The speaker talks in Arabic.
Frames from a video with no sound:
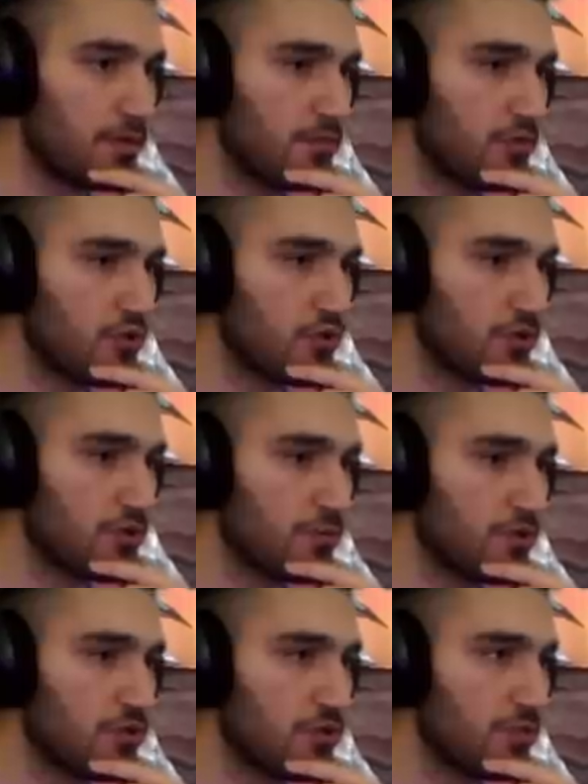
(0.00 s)
ندمجه
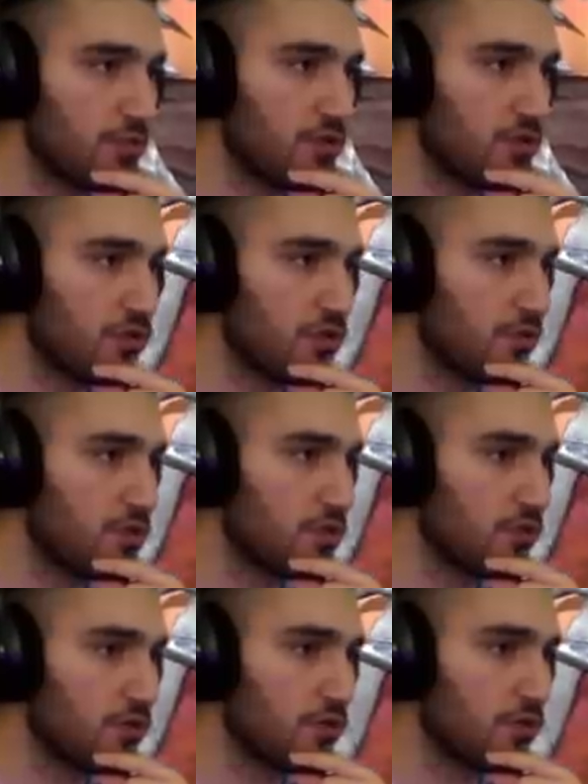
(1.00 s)
ندمجه ندمجه
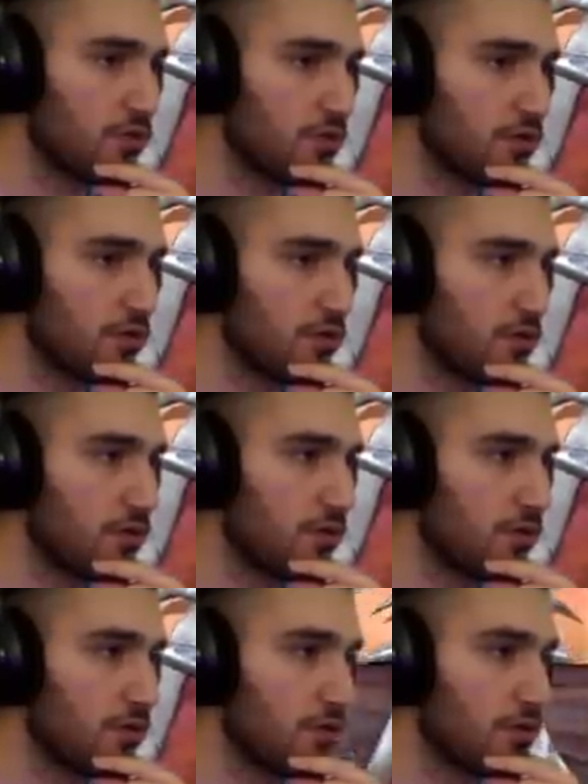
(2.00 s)
ندمجه آه
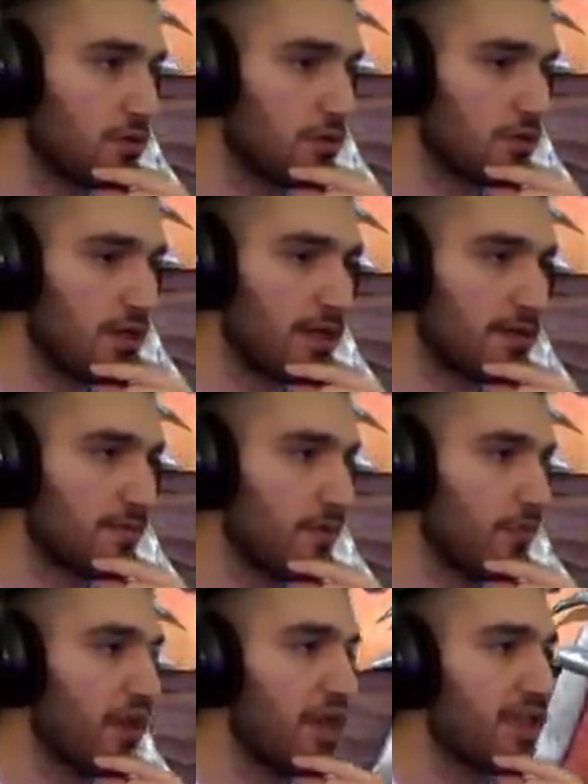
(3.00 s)
لا
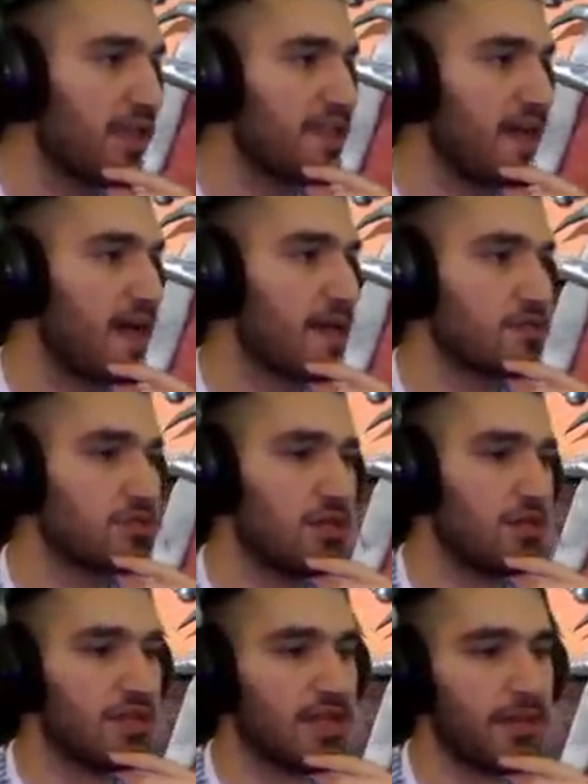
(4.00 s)
برايي هذا احلى شيء هذا